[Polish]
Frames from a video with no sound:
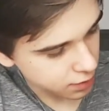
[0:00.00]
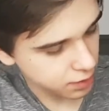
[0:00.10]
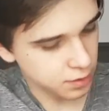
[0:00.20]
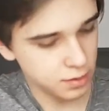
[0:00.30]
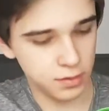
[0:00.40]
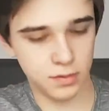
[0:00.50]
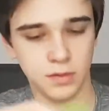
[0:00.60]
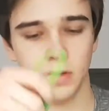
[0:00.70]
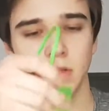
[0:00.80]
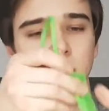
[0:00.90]
E,
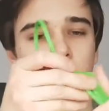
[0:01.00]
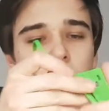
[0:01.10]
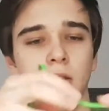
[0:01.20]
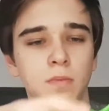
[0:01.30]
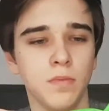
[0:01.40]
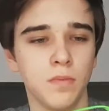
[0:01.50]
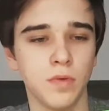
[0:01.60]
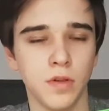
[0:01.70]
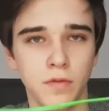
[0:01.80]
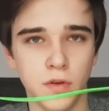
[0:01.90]
to jest taki
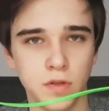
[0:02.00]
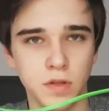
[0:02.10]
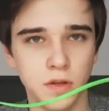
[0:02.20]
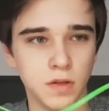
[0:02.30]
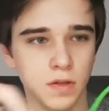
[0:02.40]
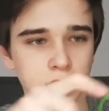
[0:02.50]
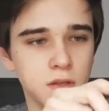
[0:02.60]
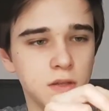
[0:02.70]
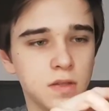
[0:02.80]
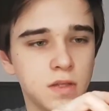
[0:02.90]
przewodzik
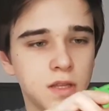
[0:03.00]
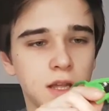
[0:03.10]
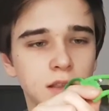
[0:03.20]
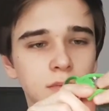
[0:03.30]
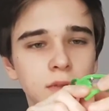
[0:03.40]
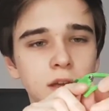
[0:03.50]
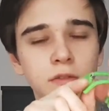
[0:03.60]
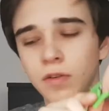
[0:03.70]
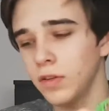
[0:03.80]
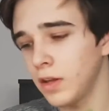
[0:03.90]
ze standem na
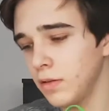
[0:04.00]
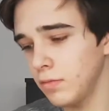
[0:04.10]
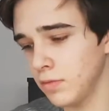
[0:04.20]
iPhone'a.